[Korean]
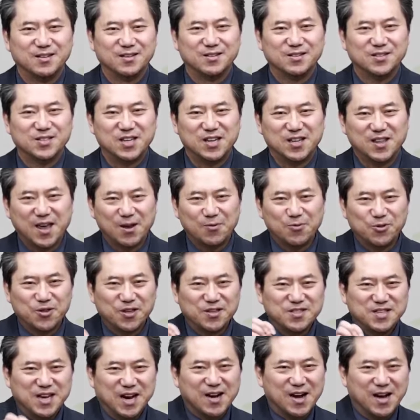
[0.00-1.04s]
제대로
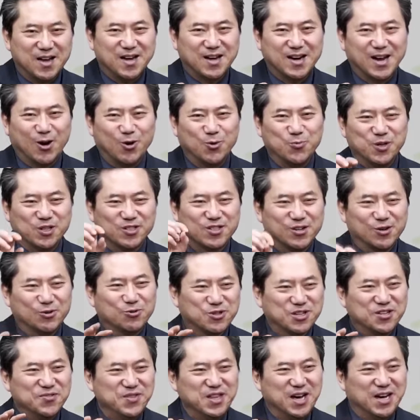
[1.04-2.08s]
된 약 하나 나오면 그걸로
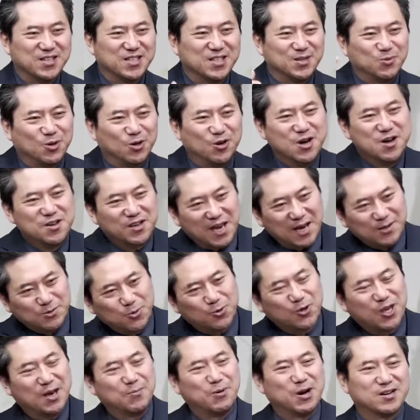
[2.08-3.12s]
끝나지 뭐 계속
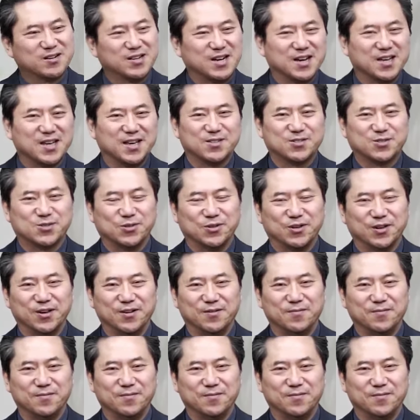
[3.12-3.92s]
개발을 하겠어요.